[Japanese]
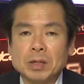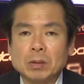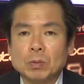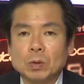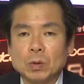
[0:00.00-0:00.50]
引
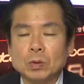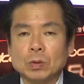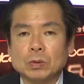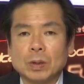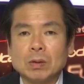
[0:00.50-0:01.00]
けの模様を
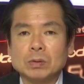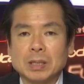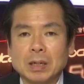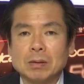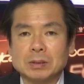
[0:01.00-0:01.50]
東証
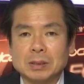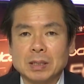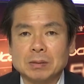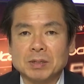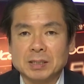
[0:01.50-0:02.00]
アローズからお
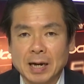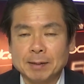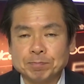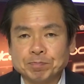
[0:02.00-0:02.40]
伝えしました。